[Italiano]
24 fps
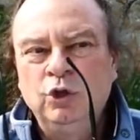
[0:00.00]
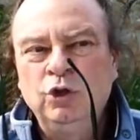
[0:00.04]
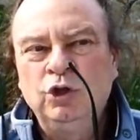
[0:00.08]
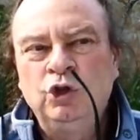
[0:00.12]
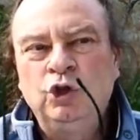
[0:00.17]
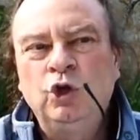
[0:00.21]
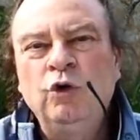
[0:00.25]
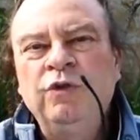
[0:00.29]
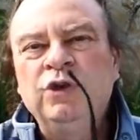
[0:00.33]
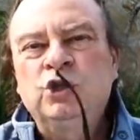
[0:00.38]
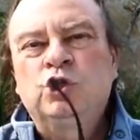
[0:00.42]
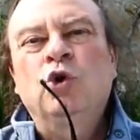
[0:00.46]

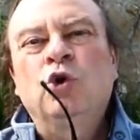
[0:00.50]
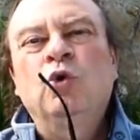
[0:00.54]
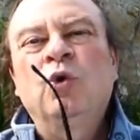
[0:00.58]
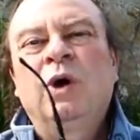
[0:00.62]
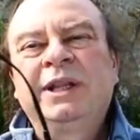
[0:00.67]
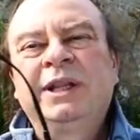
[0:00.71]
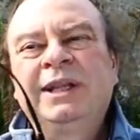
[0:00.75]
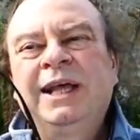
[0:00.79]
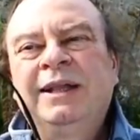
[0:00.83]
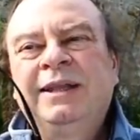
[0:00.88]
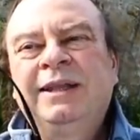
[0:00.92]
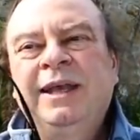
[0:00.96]
dove sono
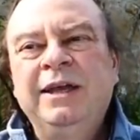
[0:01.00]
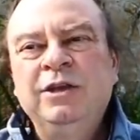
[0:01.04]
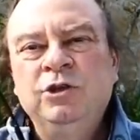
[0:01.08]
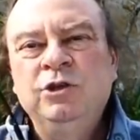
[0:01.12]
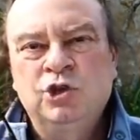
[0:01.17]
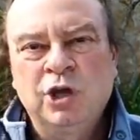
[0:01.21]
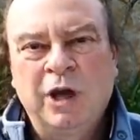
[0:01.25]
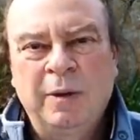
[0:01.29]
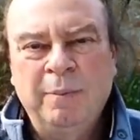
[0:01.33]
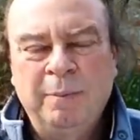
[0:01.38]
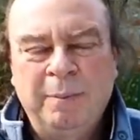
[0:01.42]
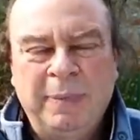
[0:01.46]
andati a
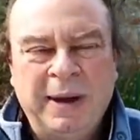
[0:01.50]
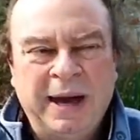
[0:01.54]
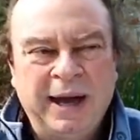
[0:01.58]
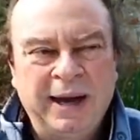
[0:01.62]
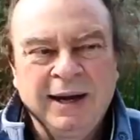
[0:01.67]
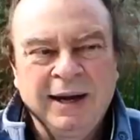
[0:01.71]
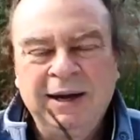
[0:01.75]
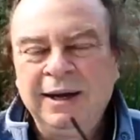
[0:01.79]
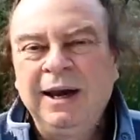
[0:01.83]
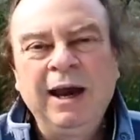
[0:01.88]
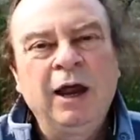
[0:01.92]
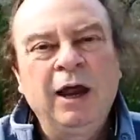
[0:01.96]

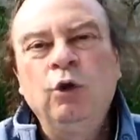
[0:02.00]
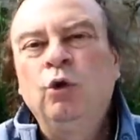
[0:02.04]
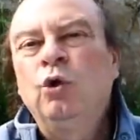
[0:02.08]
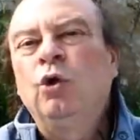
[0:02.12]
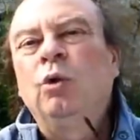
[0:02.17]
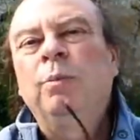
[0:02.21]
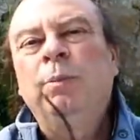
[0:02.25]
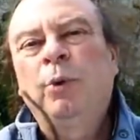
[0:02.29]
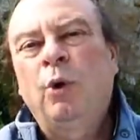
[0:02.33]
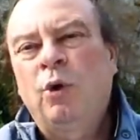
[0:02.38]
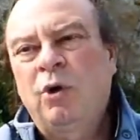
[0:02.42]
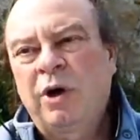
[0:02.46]
inciampare nella
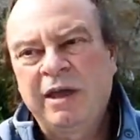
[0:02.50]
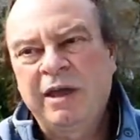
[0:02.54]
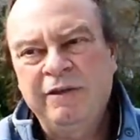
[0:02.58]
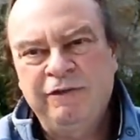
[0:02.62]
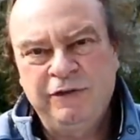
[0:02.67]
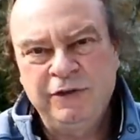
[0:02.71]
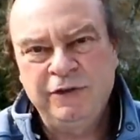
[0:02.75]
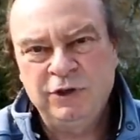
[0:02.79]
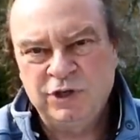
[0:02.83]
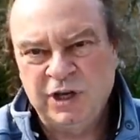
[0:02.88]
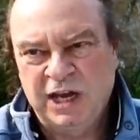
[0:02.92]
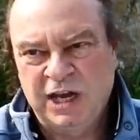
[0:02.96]
loro poca
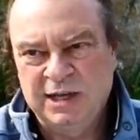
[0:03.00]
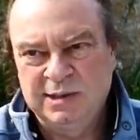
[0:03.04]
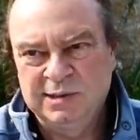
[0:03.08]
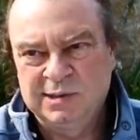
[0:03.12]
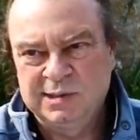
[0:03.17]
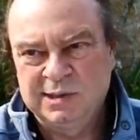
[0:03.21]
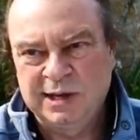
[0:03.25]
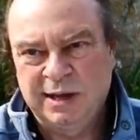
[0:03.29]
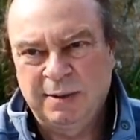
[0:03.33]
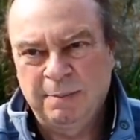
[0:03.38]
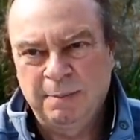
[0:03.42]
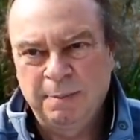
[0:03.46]

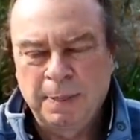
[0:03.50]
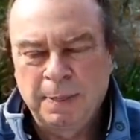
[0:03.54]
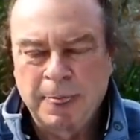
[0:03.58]
efficienza.